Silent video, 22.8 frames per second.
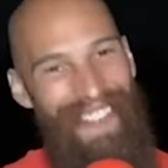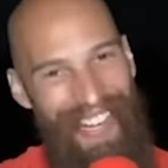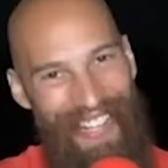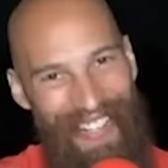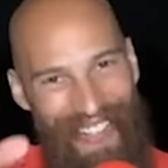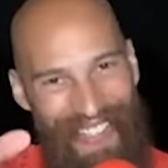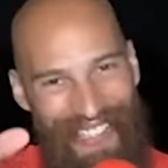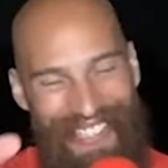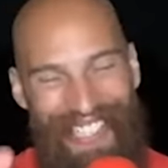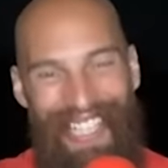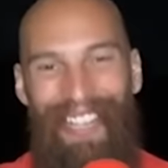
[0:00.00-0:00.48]

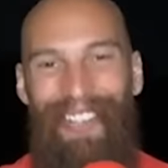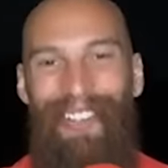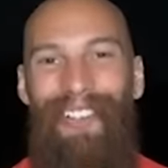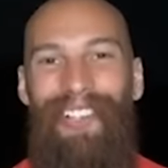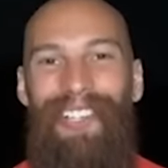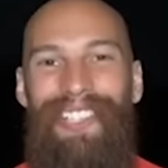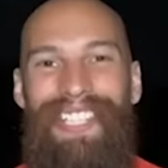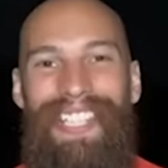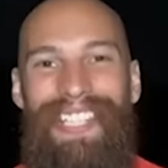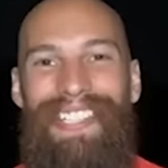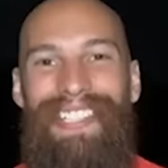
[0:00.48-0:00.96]
bueno,
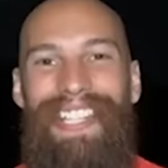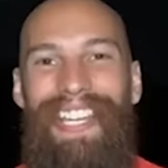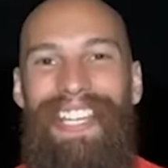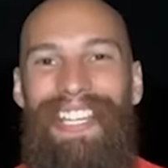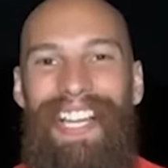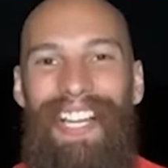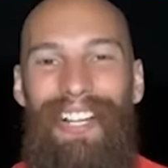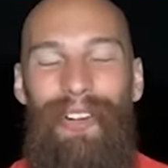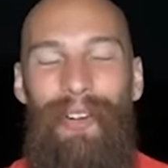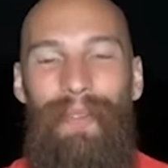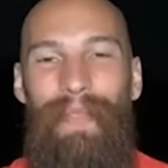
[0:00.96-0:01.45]
saludos hasta
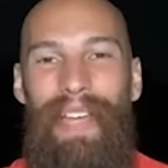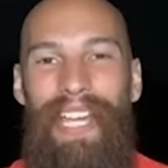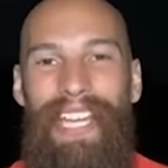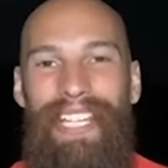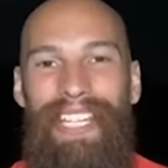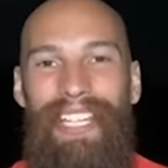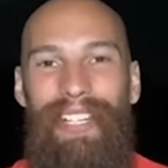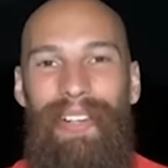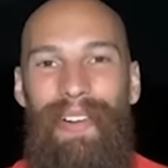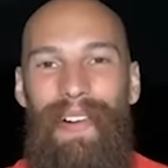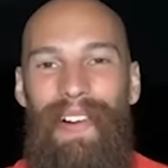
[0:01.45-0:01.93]
Hidalgo,
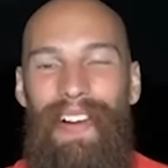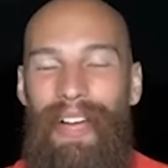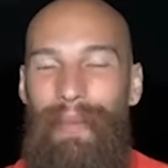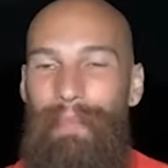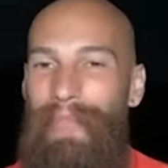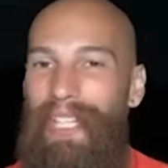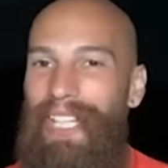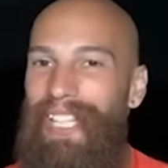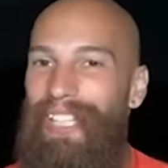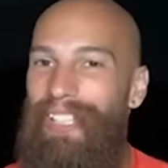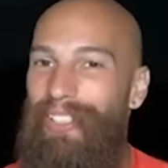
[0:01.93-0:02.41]
México. A
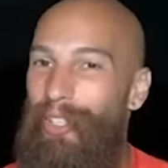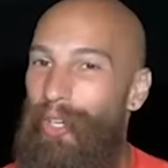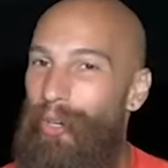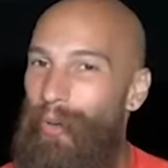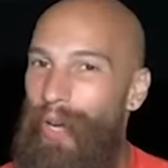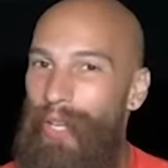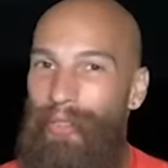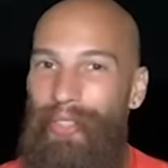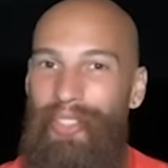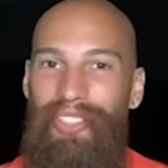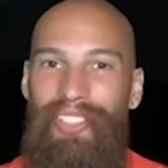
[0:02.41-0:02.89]
mí, yo
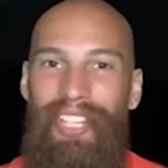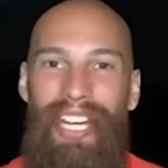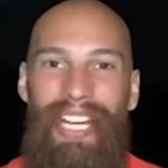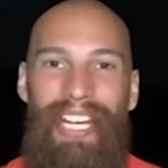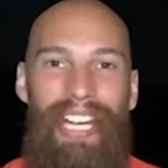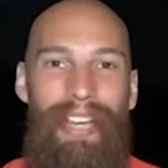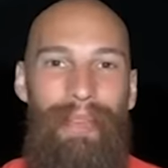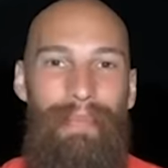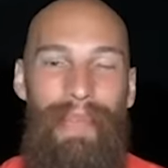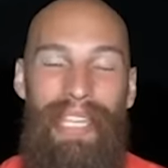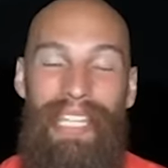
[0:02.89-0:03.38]
cuando entré
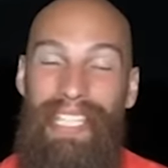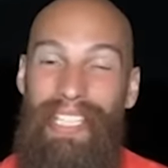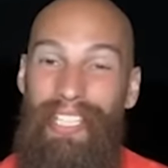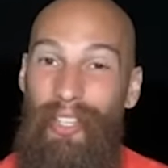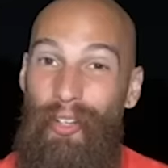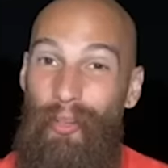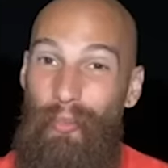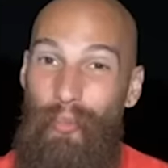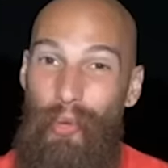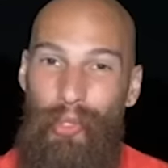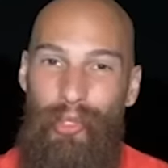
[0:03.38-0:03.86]
acá me
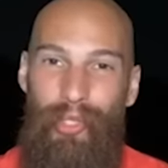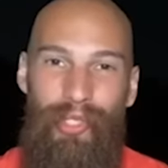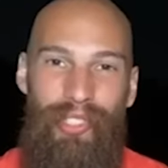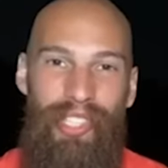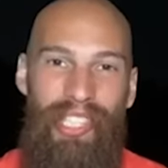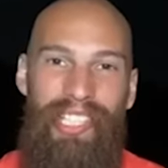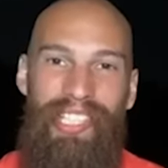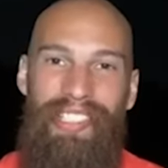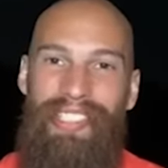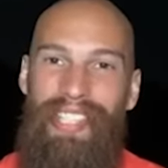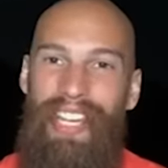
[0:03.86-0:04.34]
dijeron muchos
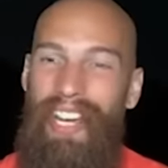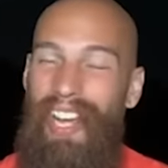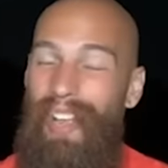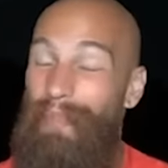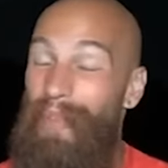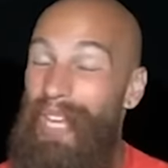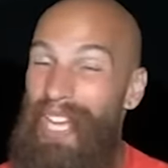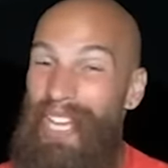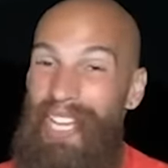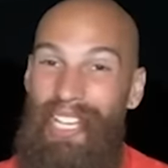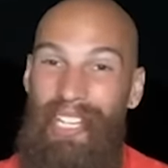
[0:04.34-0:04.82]
en
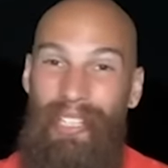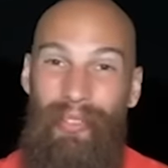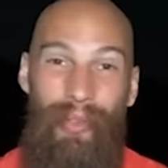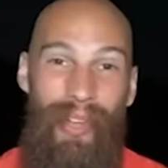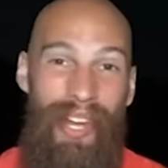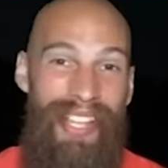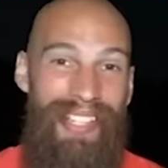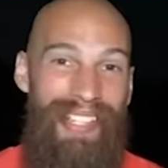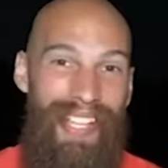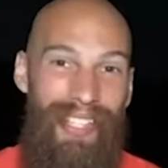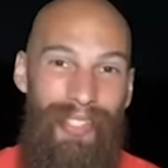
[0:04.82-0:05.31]
Instagram, tú
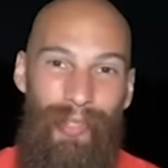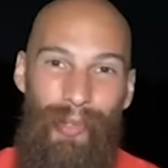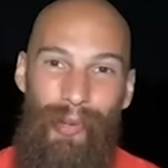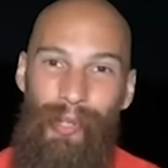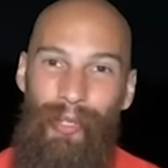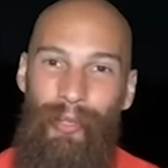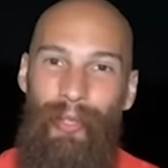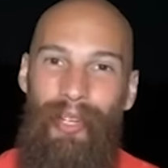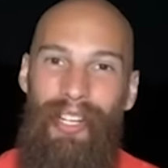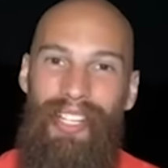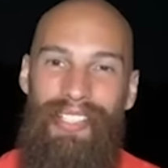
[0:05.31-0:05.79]
eres
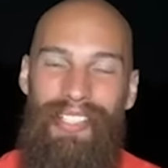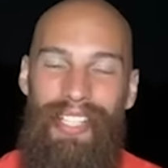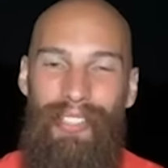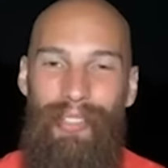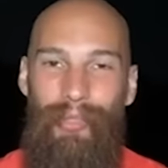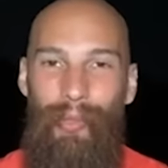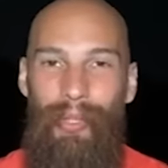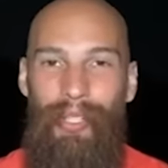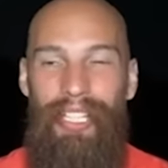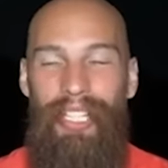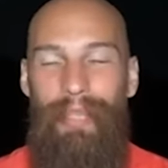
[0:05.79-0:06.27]
azul, tú eres
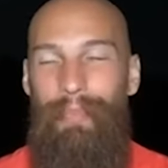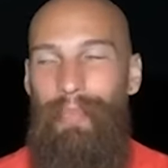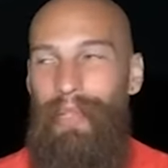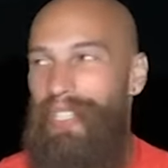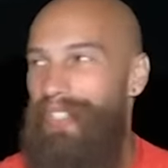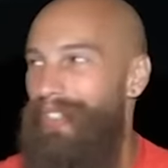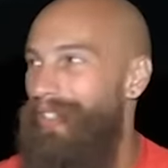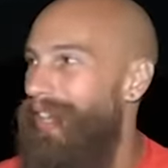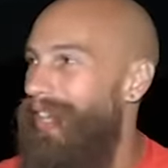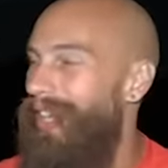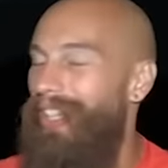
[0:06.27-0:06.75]
azul, y
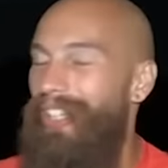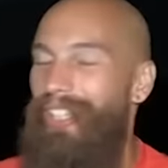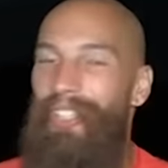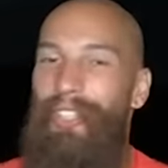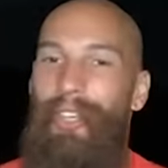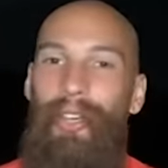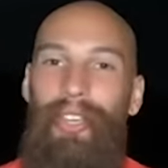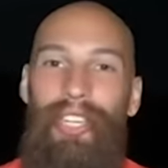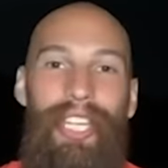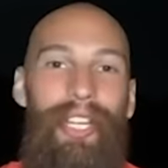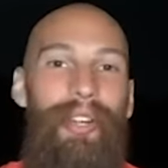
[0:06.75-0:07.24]
pues
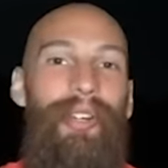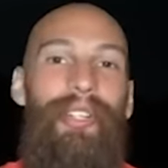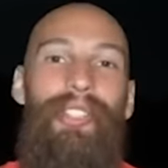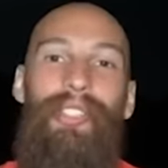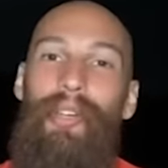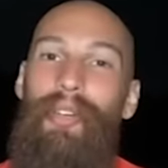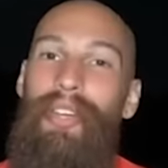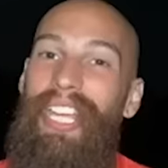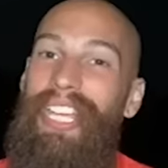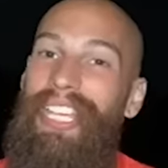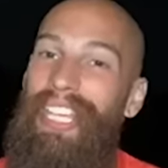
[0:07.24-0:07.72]
yo digo que
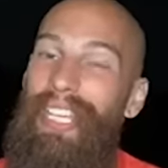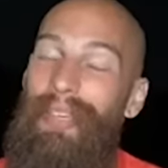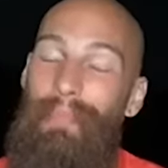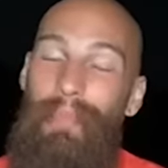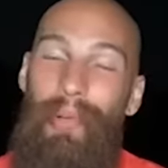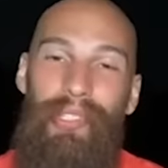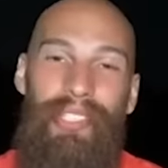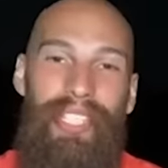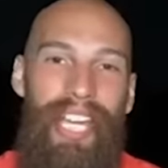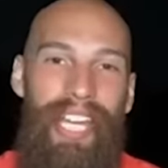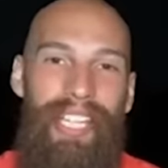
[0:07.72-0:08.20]
son
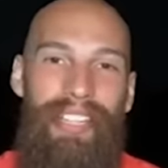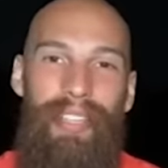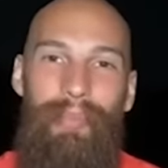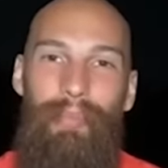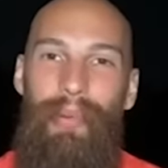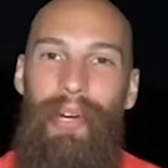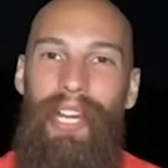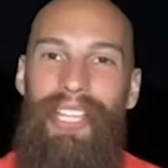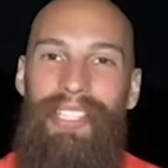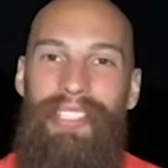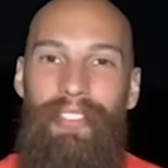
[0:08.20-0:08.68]
equipos, cada
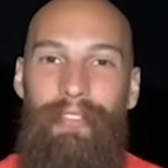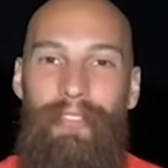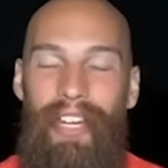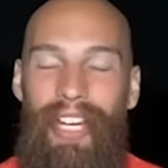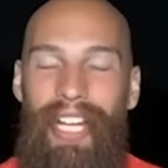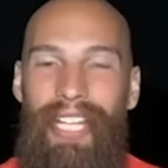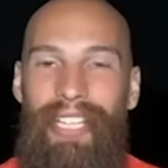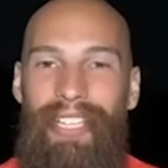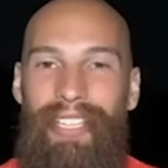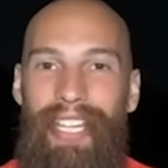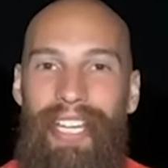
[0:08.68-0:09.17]
temporada es
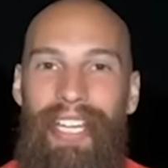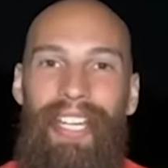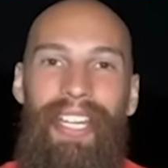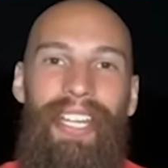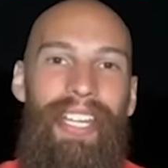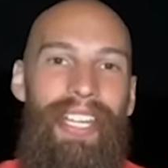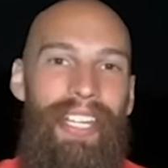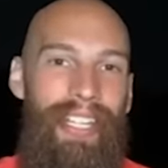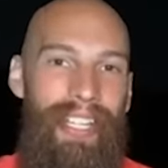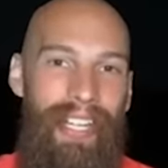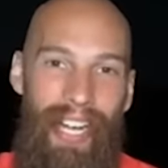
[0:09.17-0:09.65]
diferente.
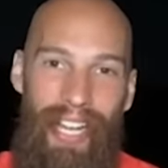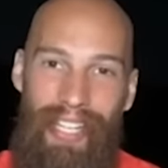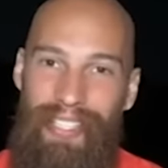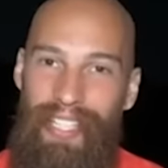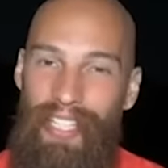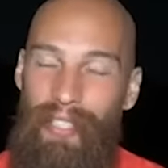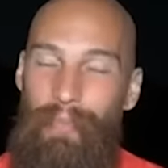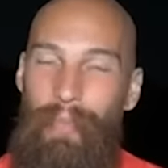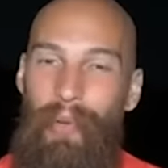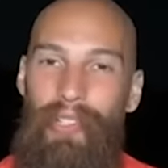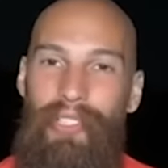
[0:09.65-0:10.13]

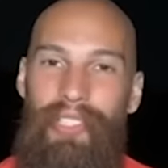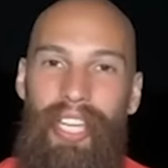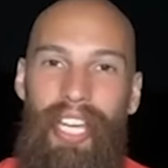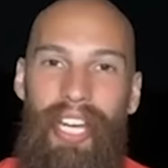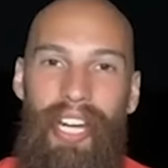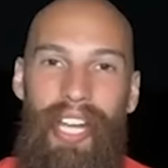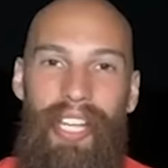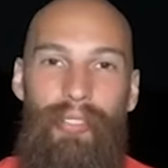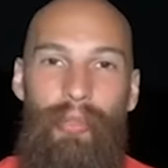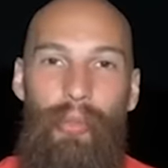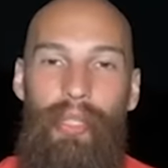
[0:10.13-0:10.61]
Gracias por
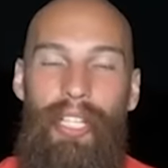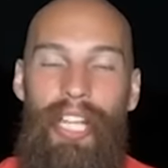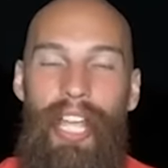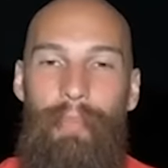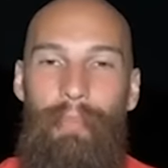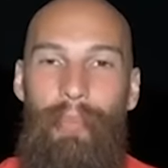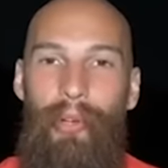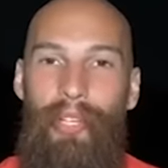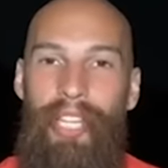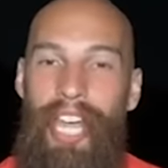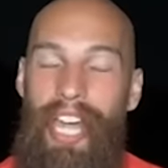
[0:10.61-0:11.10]
ser azul y
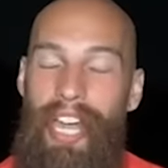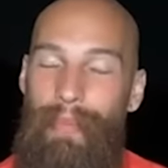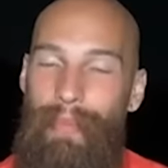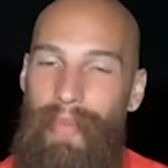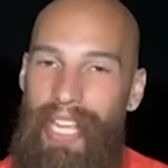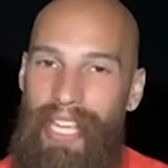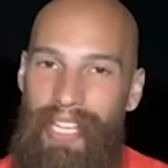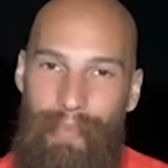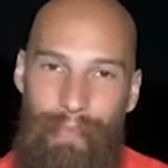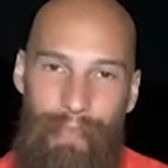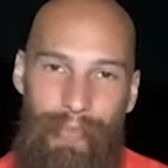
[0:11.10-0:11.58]

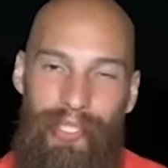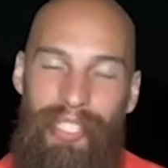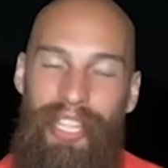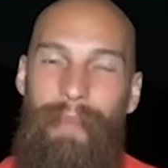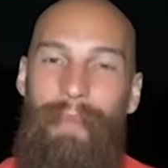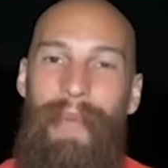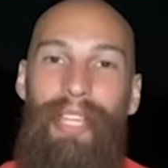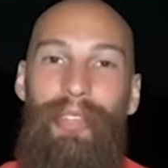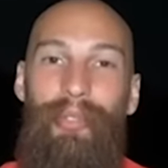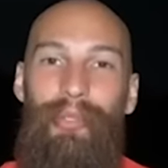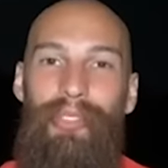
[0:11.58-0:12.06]
apoyarme, y pues te
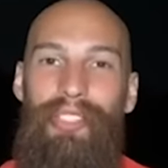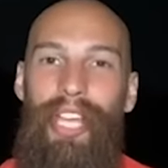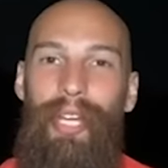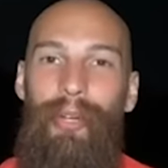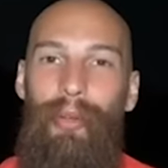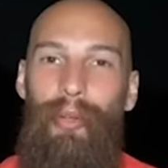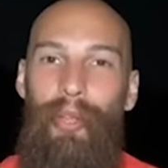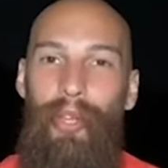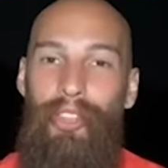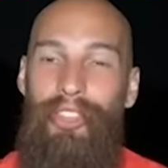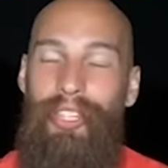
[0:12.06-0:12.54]
mando un
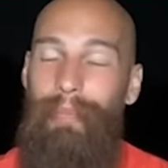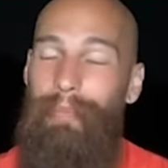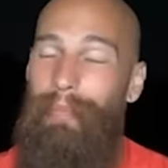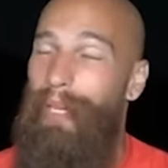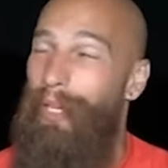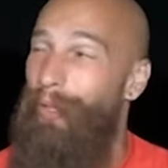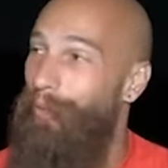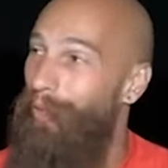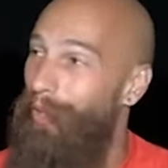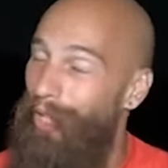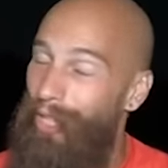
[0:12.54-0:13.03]
saludote,
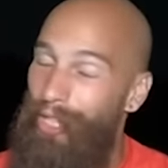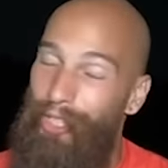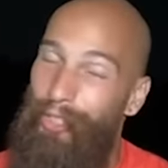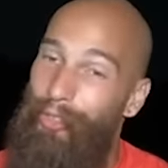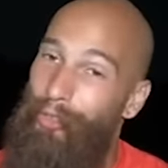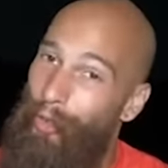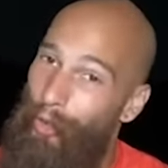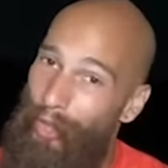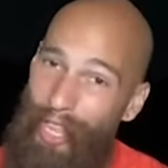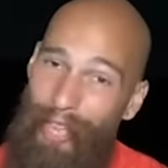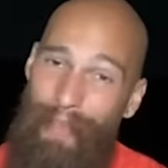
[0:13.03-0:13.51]
pero
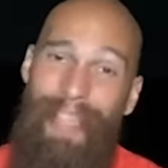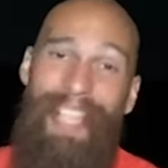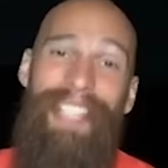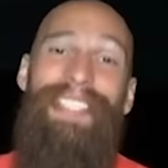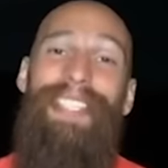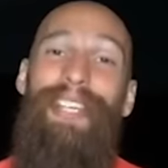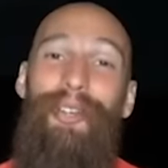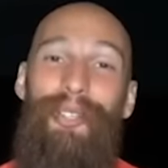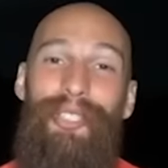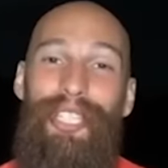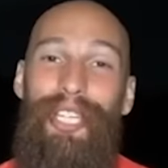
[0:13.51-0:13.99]
todavía
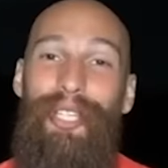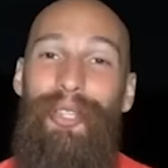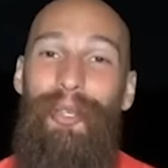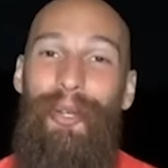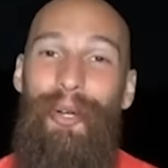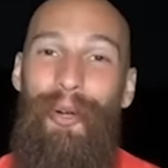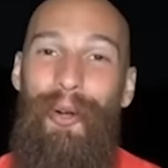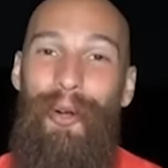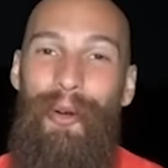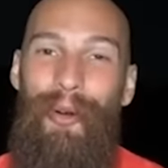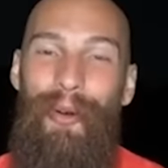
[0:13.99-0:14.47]
sigo
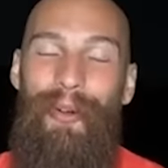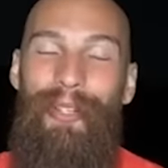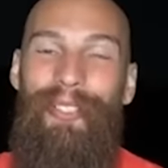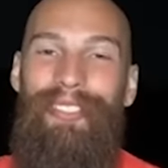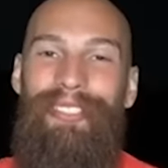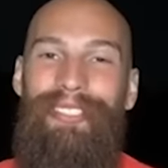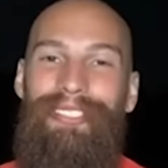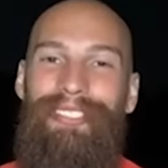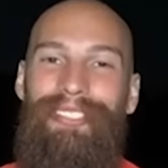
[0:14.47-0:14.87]
siendo rojo.